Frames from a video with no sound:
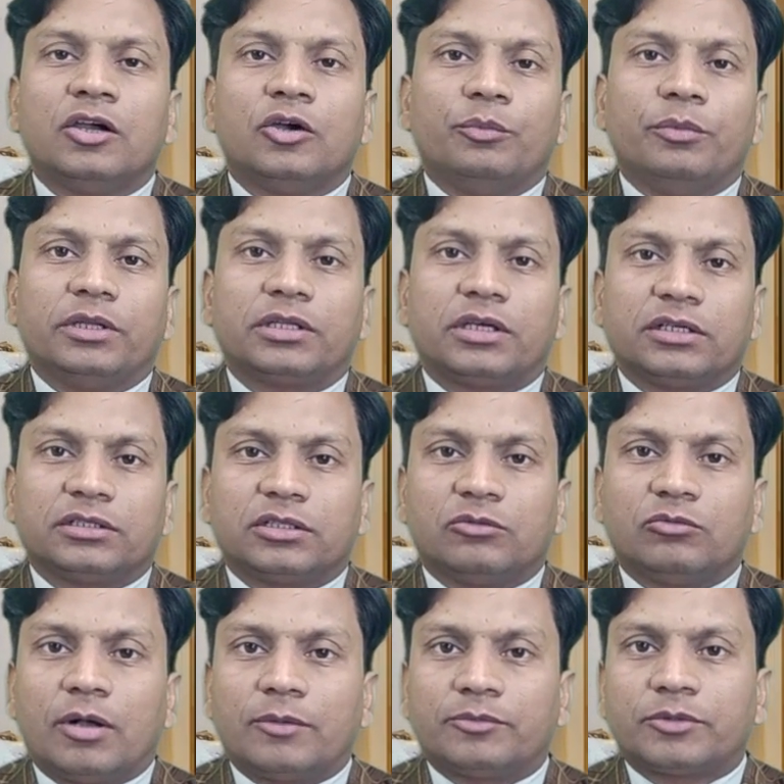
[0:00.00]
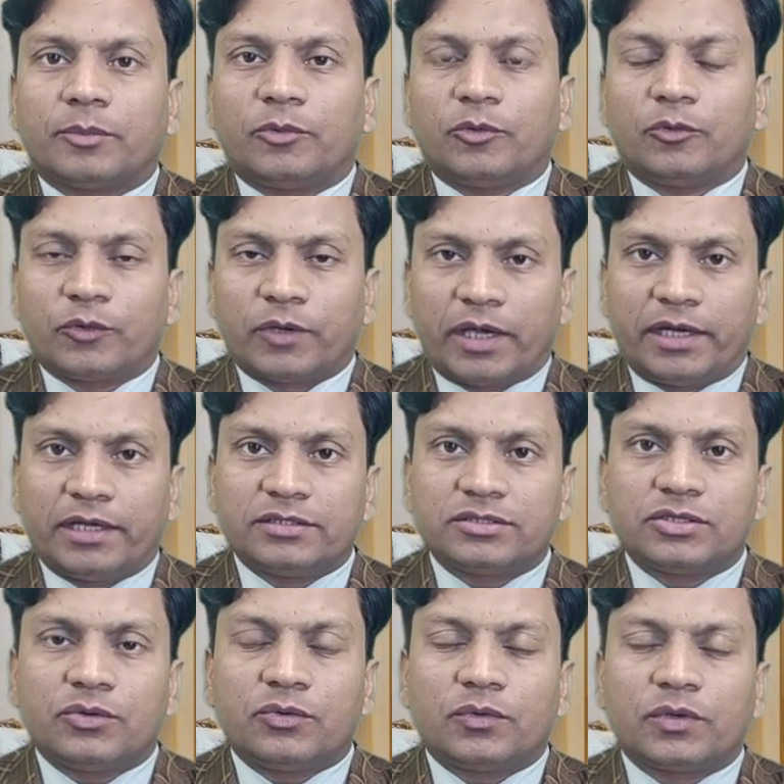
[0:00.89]
उम्मीद करता हूं आप सब लोग खैर
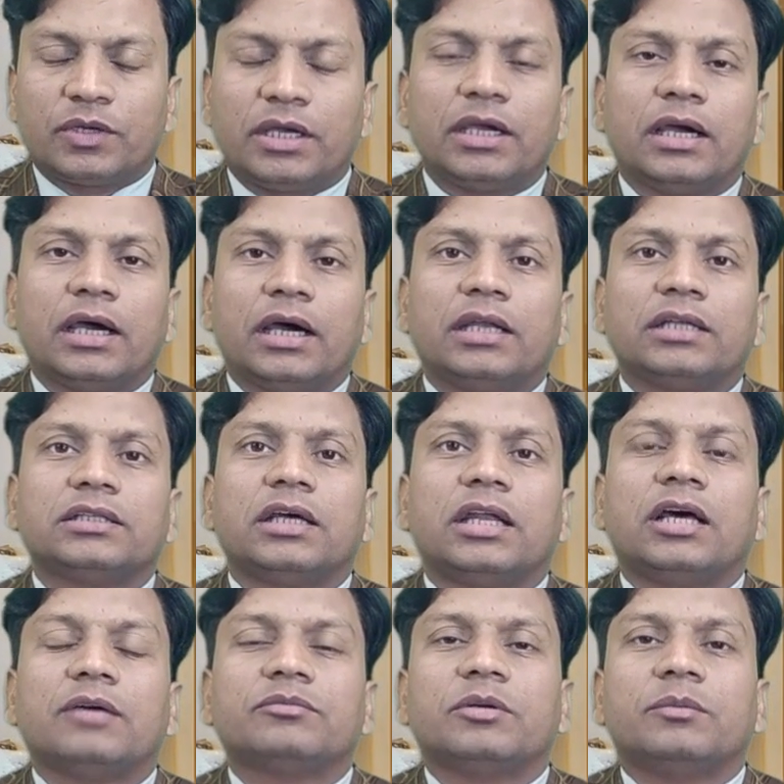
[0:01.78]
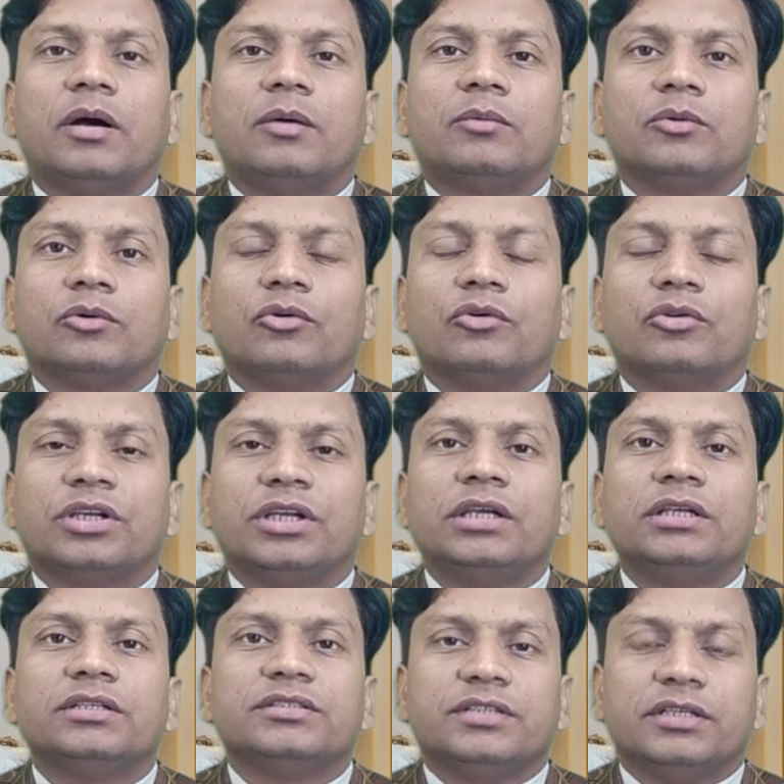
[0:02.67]
से होंगे अल्लाह ताला आप तमाम लोगों की
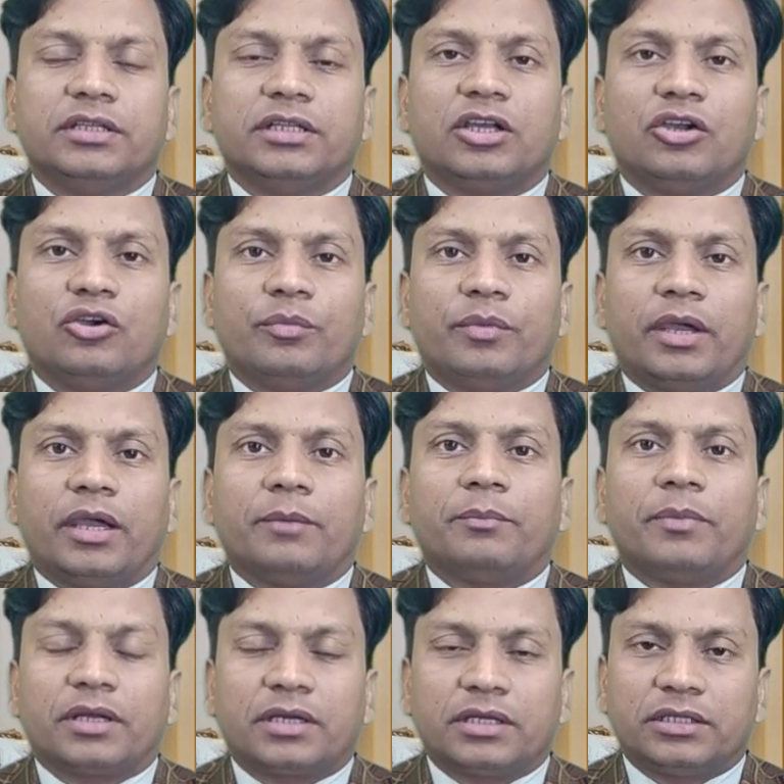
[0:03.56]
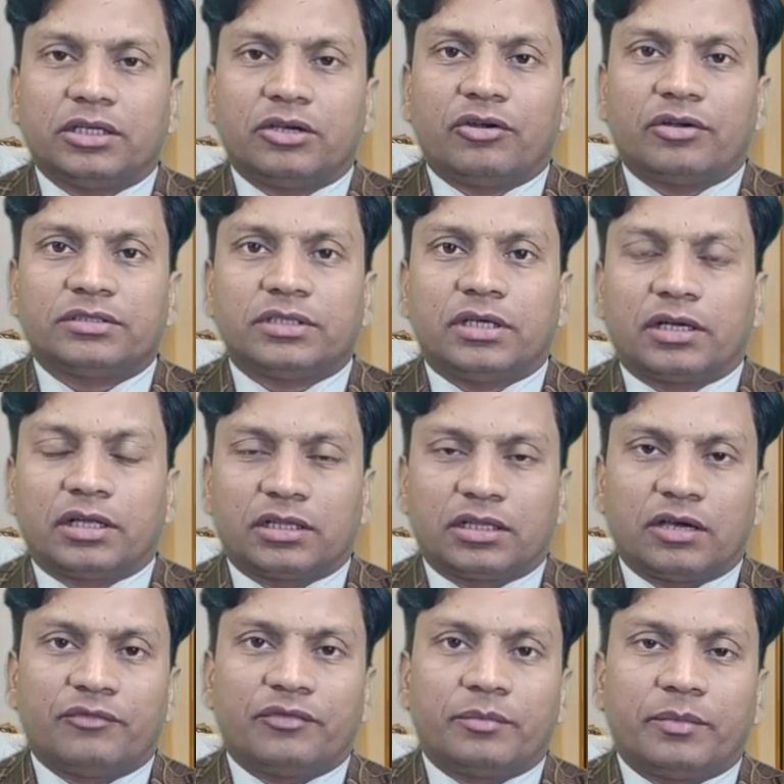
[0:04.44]
ज़िंदगियों में बरकतें और आसानी
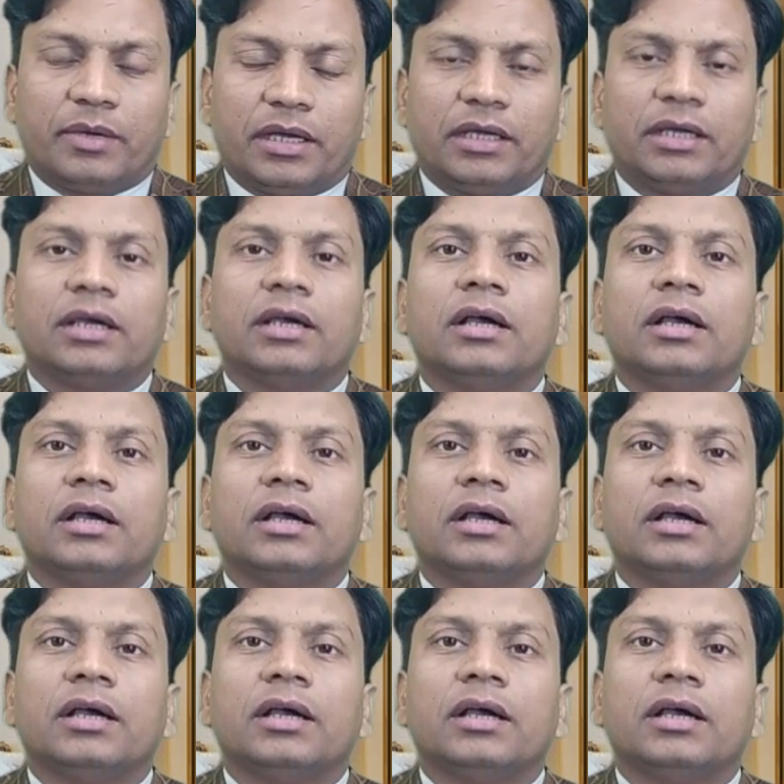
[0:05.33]
अदा फरमाए